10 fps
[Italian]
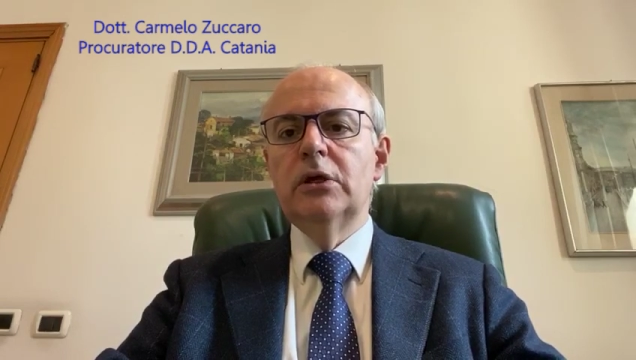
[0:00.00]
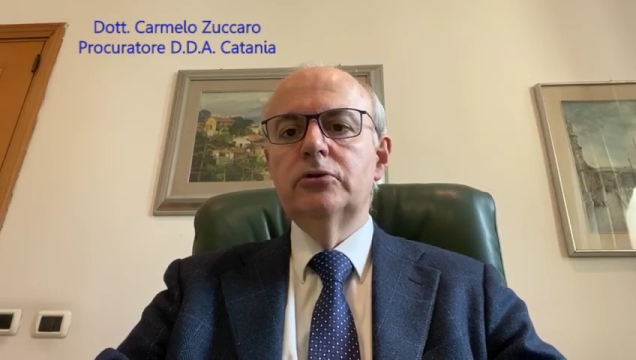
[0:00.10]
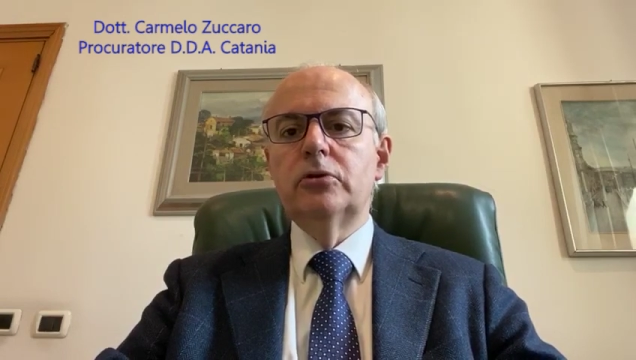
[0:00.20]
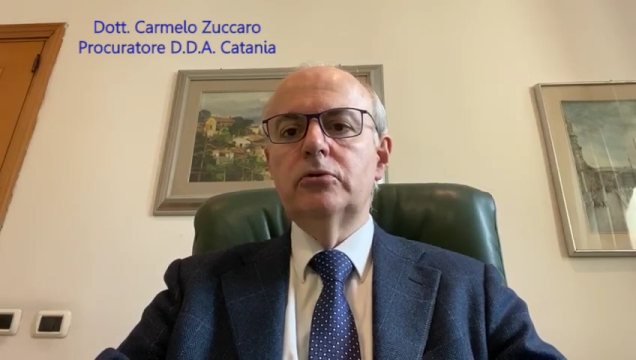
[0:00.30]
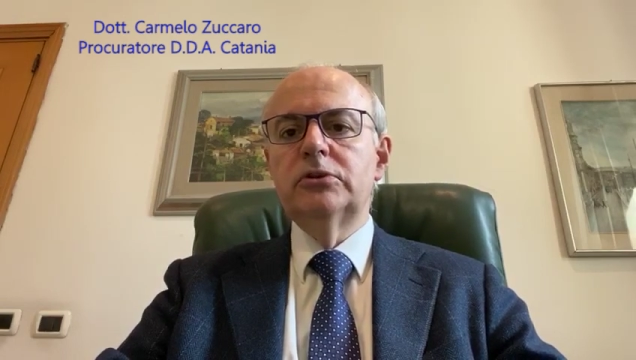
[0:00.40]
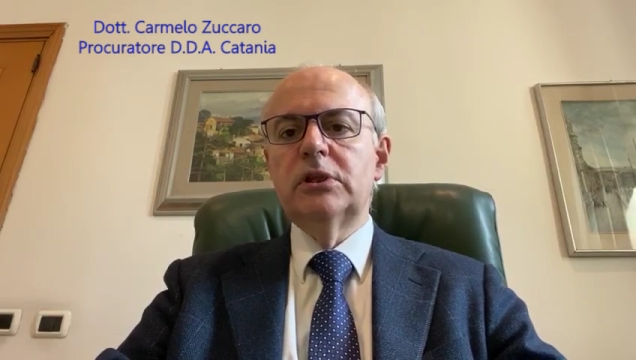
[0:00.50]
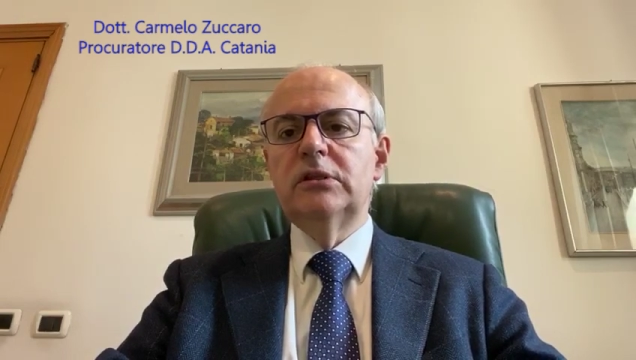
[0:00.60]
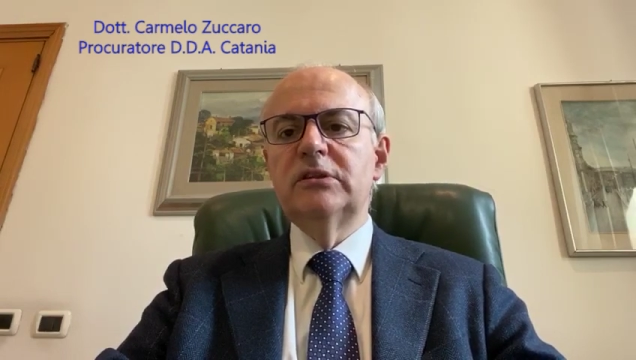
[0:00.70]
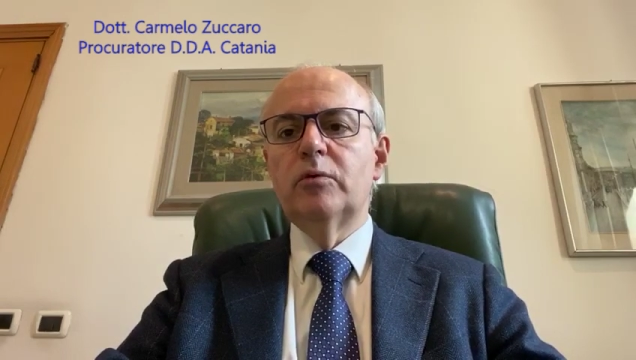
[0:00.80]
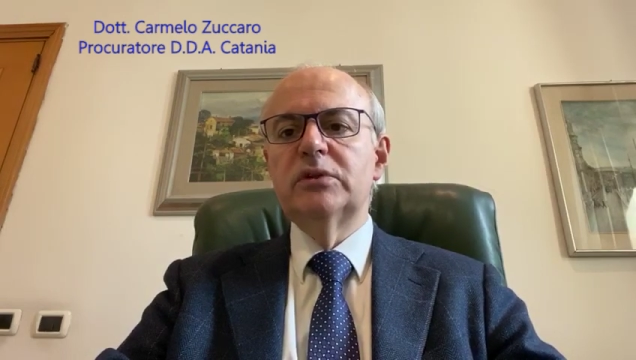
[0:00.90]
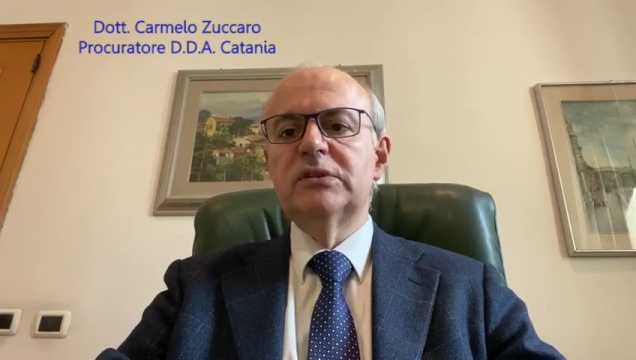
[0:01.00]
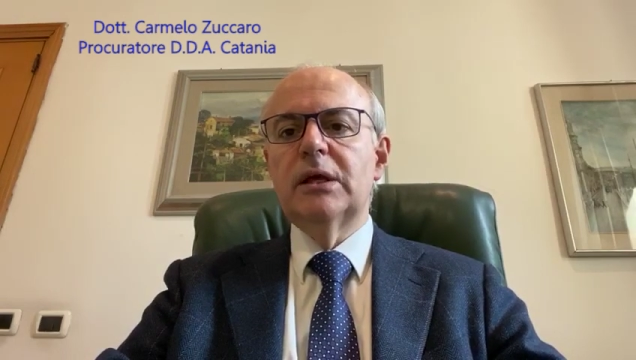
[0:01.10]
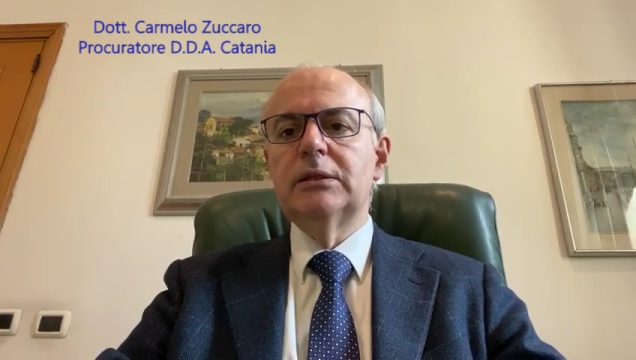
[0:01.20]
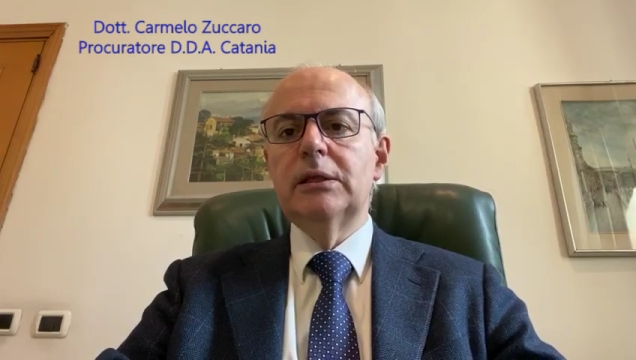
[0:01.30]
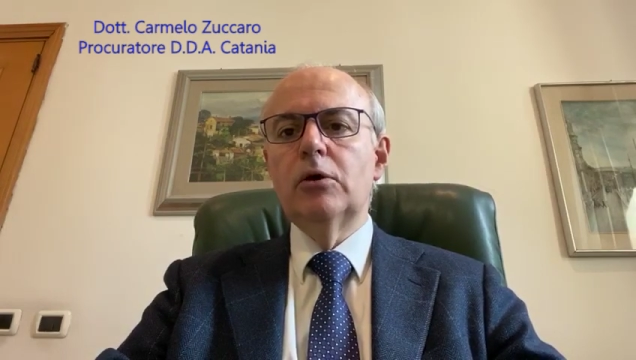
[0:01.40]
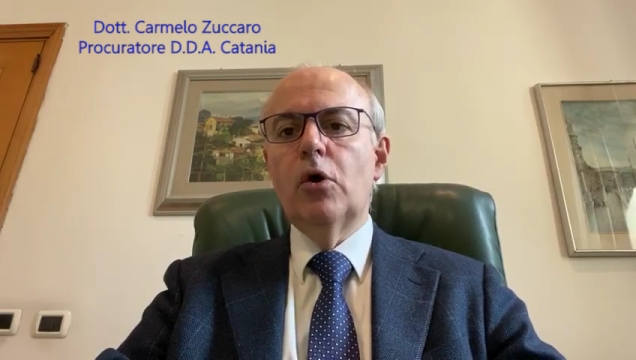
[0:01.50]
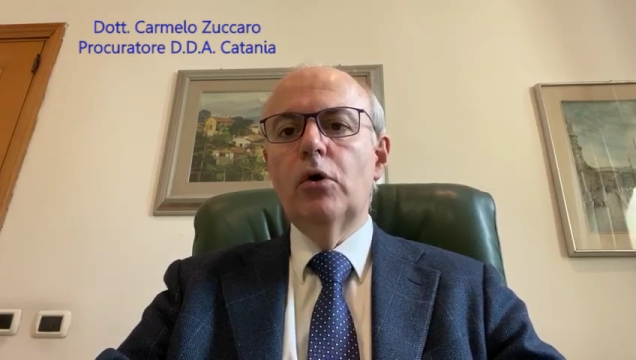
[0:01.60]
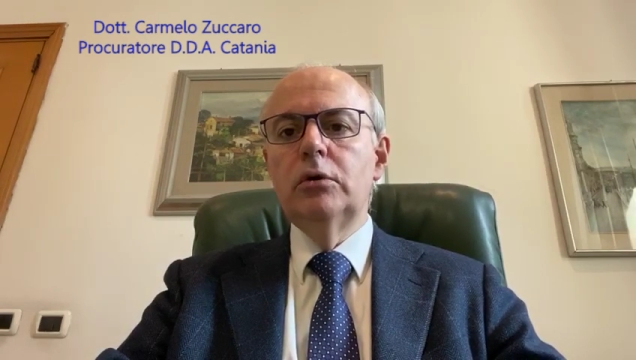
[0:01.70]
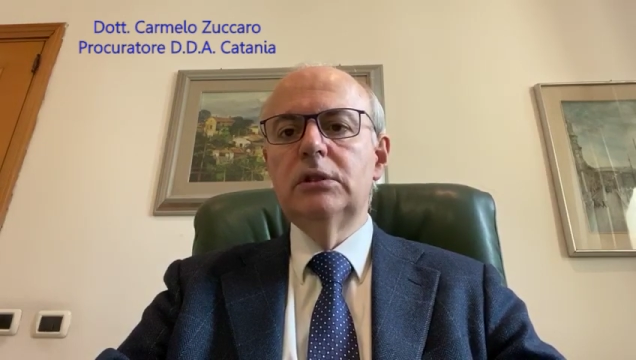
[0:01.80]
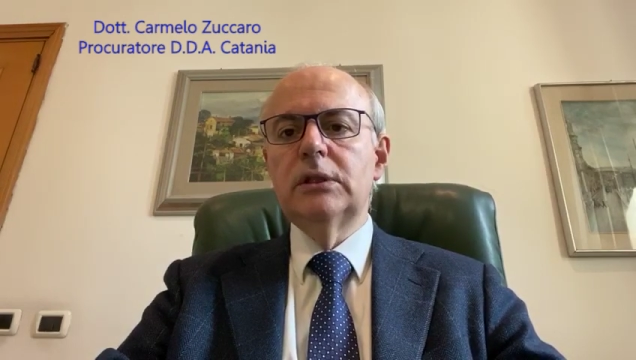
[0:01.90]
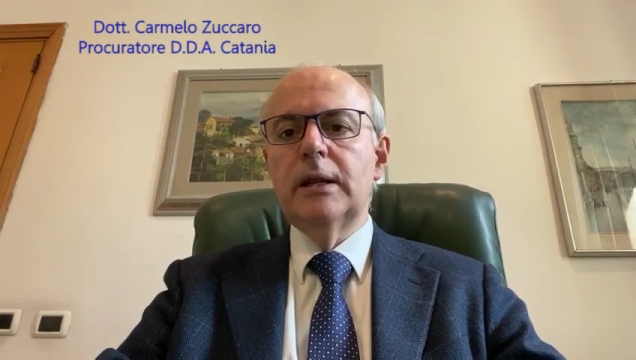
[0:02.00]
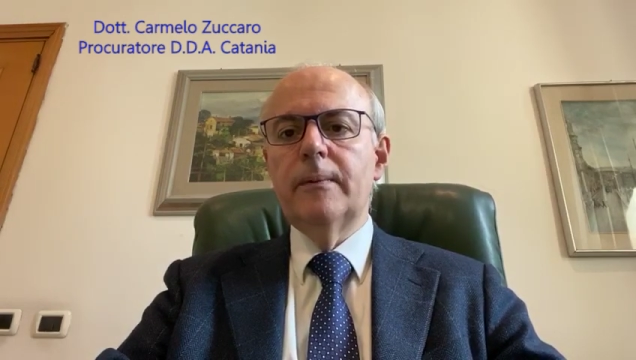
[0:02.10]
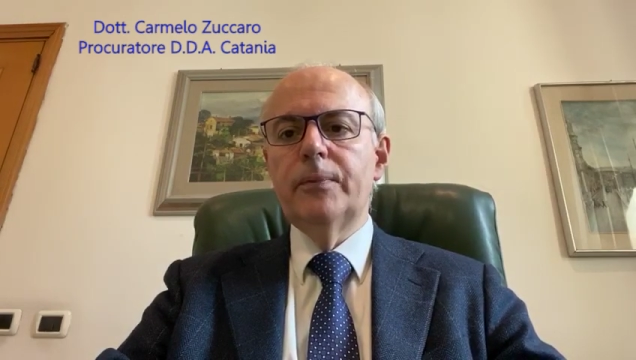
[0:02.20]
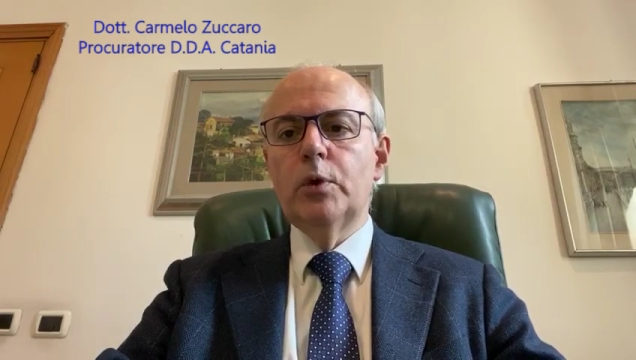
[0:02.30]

sono stati sequestrati oltre